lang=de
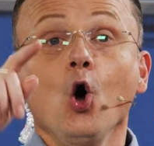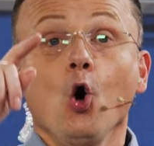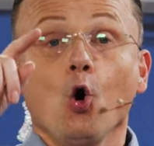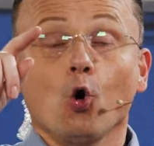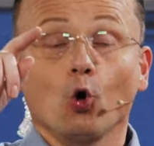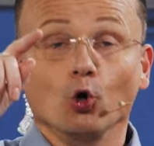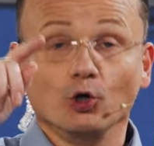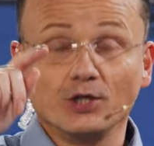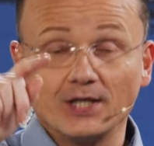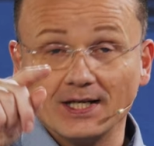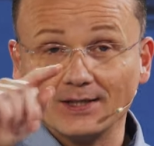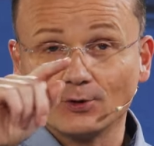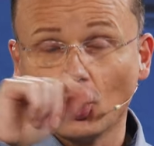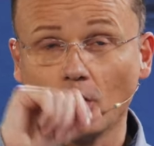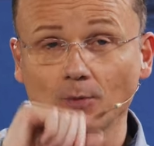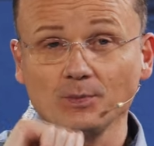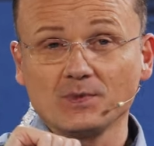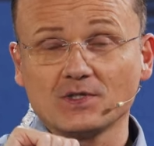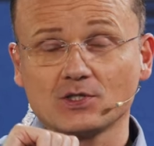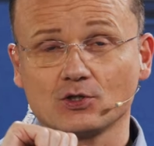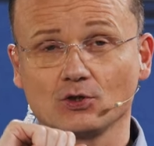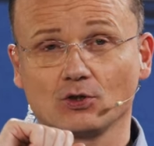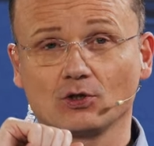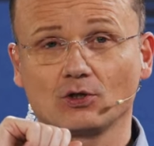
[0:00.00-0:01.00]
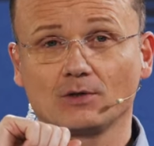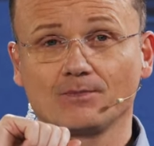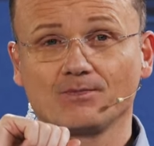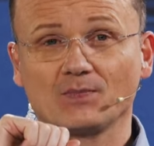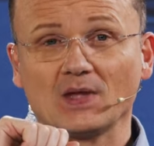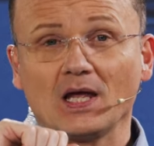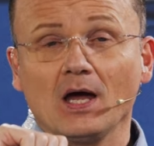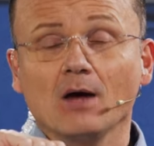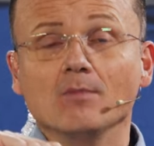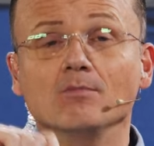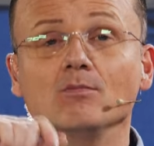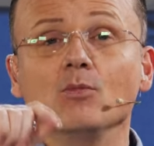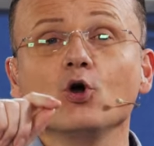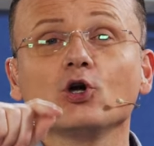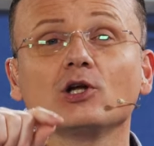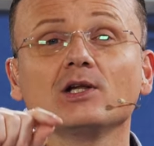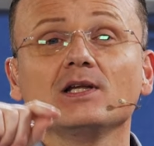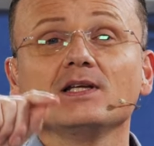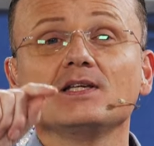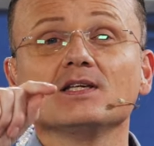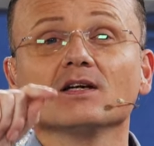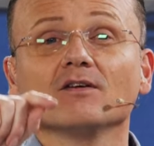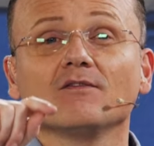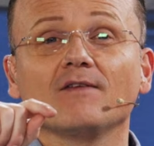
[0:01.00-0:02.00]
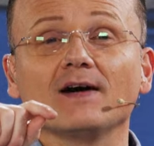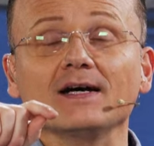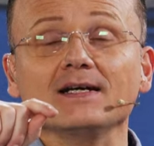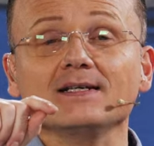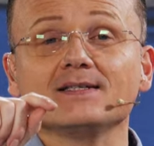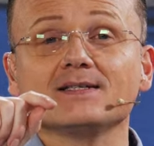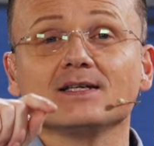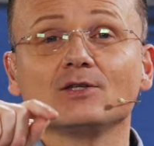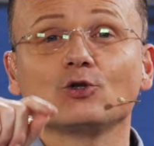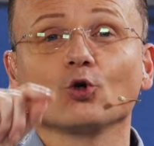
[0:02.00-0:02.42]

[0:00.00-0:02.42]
Und dann kommt es noch. Möglicherweise